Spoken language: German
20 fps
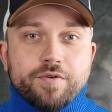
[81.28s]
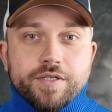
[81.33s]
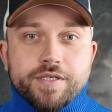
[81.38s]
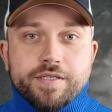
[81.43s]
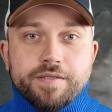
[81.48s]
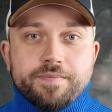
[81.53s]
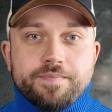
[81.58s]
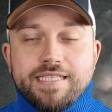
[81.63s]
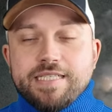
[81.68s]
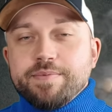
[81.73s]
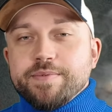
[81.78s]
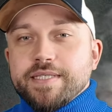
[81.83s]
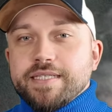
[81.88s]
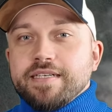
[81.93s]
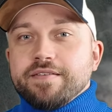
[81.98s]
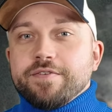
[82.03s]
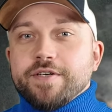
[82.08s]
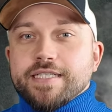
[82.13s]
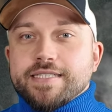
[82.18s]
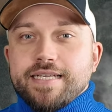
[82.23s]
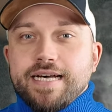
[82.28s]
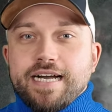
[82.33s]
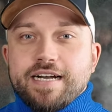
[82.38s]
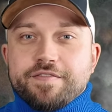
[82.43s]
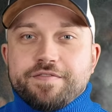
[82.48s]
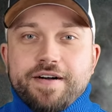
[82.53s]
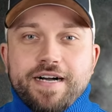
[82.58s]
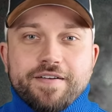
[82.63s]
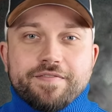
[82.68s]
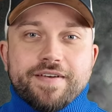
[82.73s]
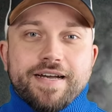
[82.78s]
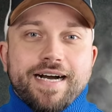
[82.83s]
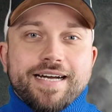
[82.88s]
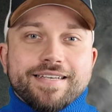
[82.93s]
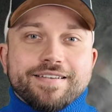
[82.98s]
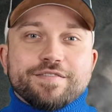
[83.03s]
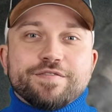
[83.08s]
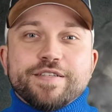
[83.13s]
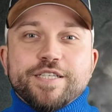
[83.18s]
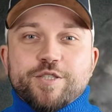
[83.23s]
wurde. In diesem Sinne würde ich sagen, fangen wir
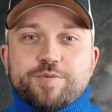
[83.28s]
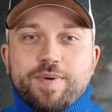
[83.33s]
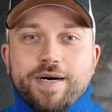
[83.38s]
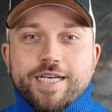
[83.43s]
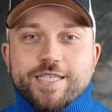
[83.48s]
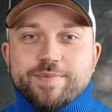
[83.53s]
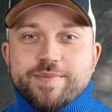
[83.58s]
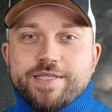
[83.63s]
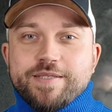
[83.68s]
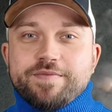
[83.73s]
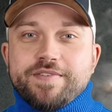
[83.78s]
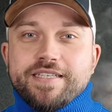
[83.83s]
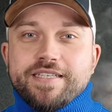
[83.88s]
an. Viel Spaß mit dem